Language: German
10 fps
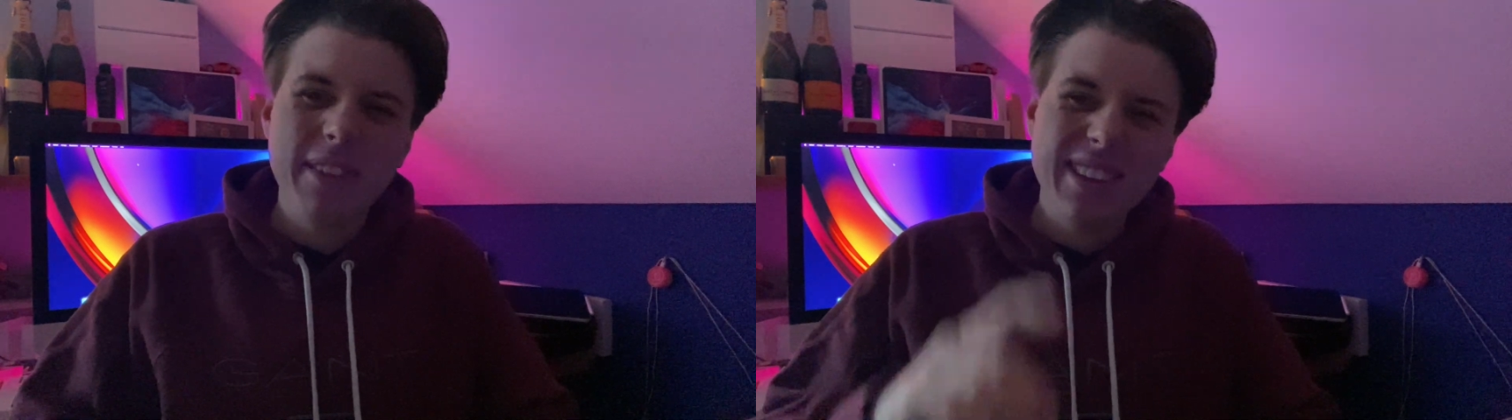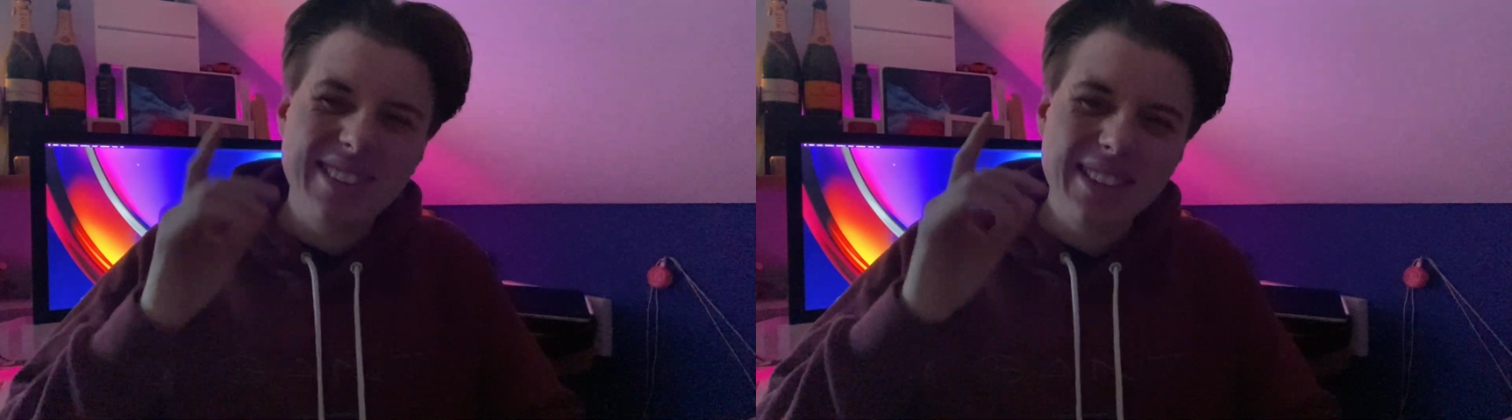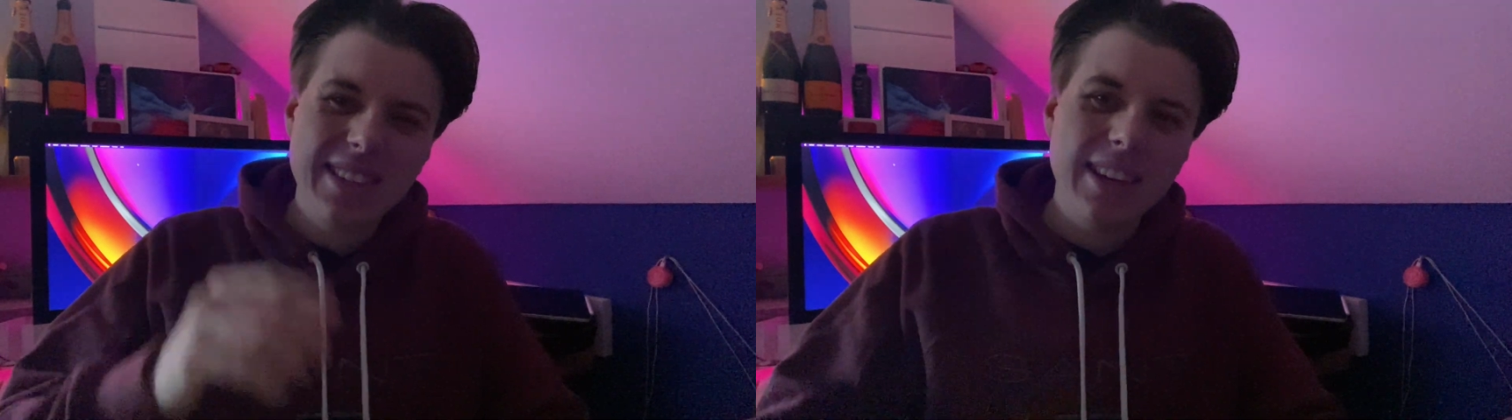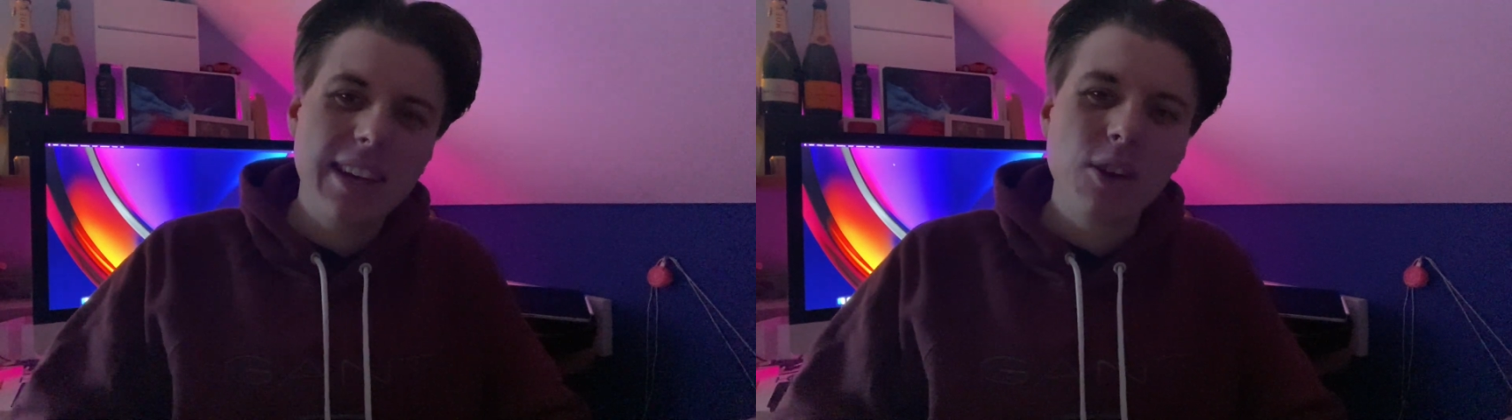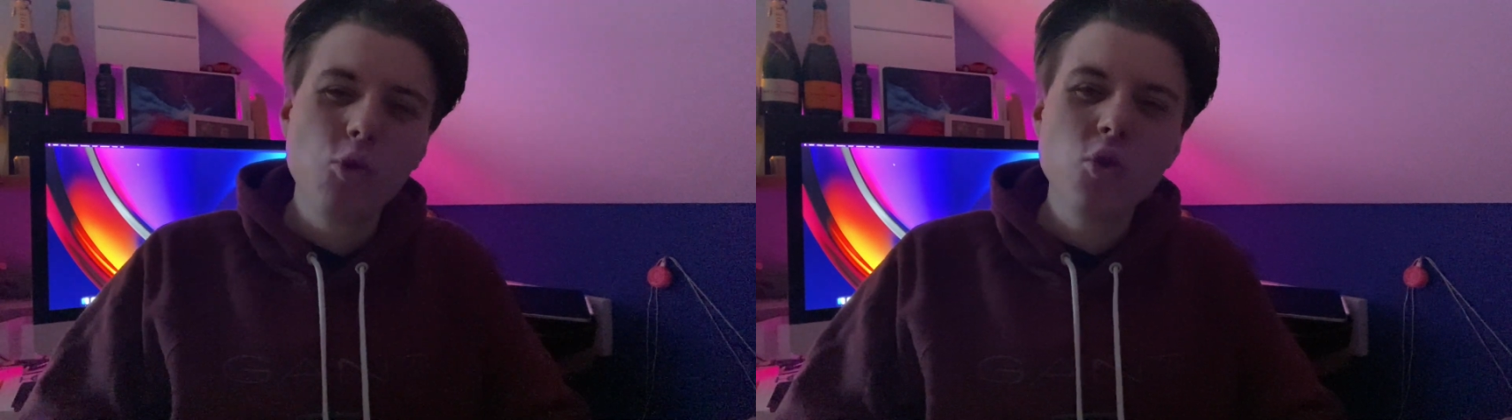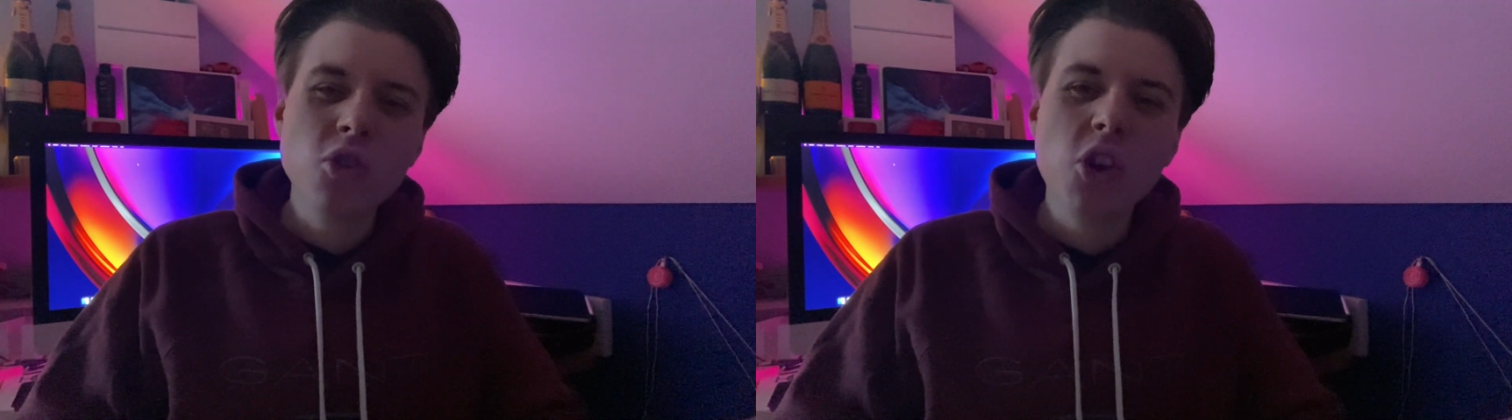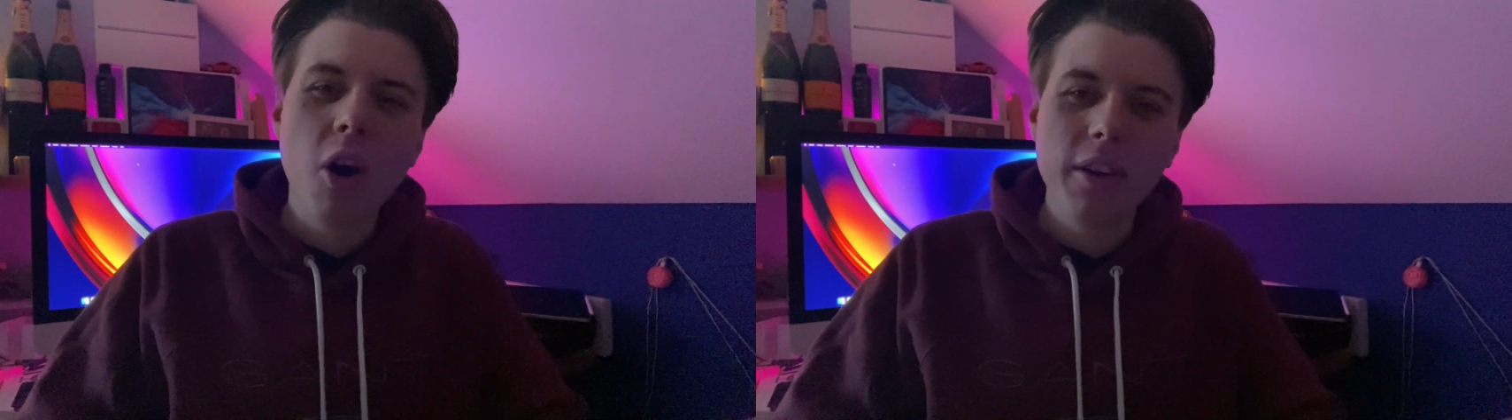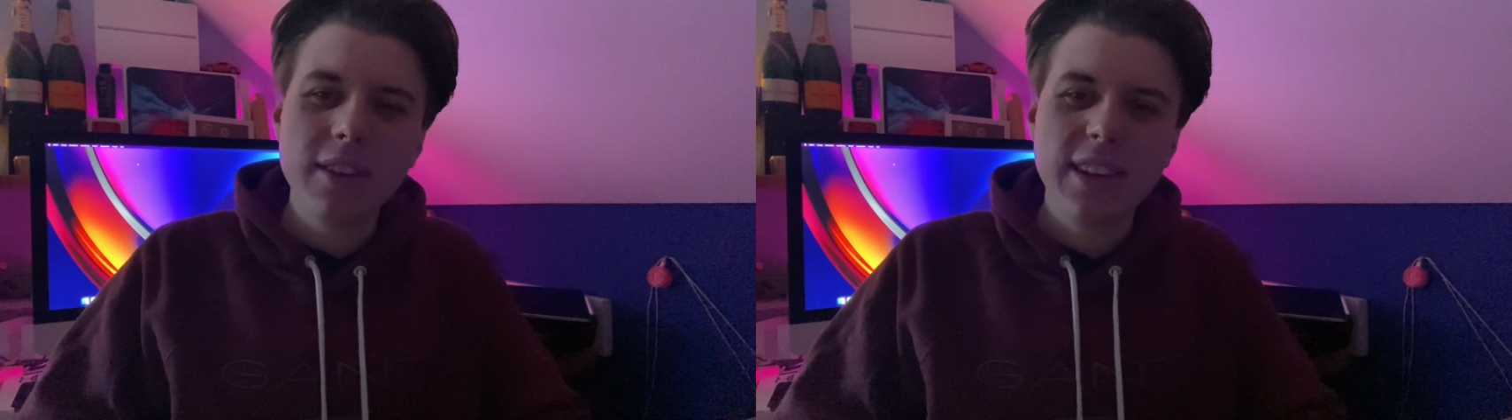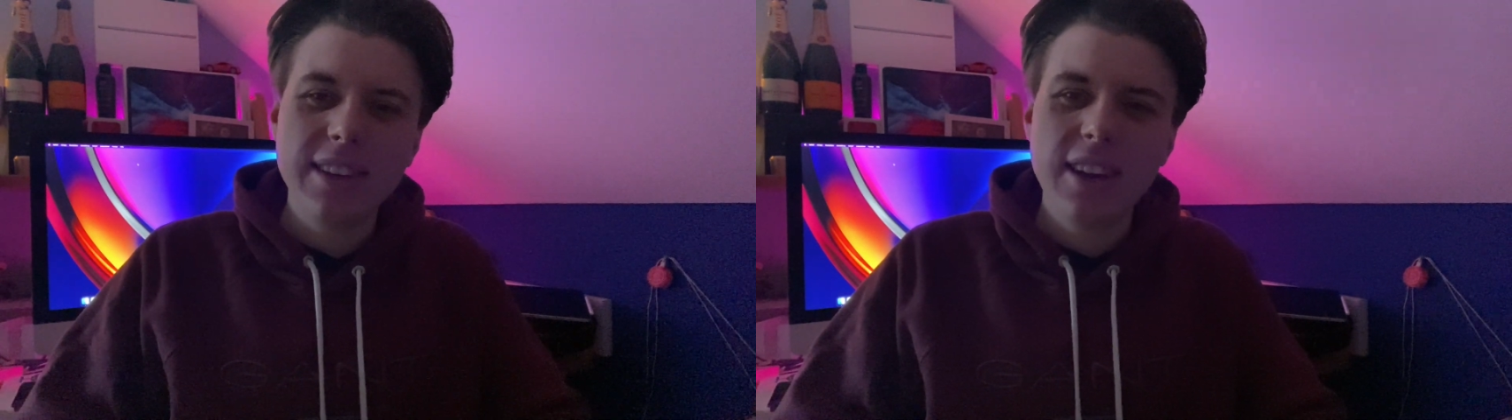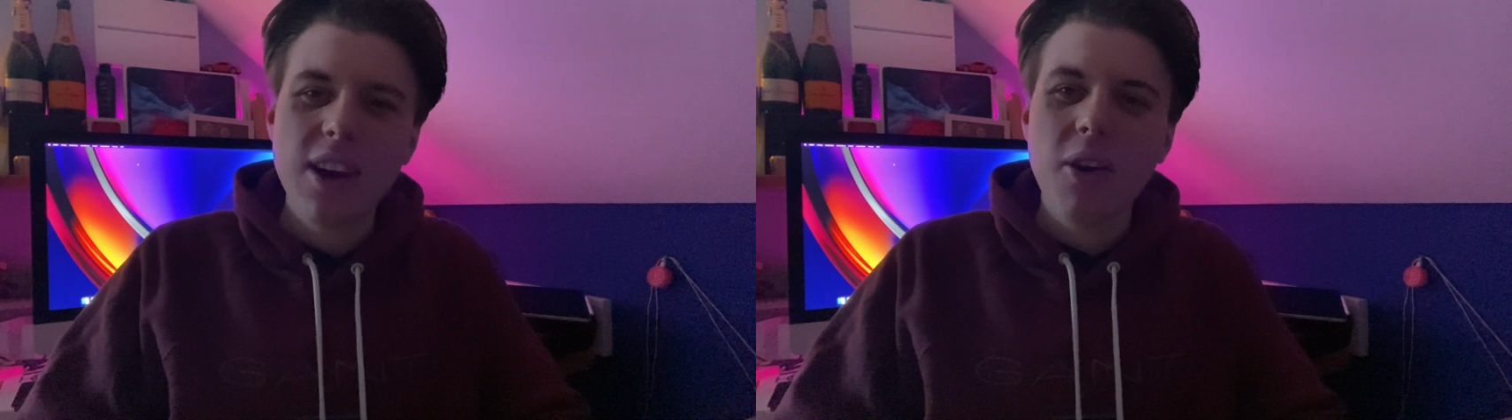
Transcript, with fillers: dann seht ihr guten Content.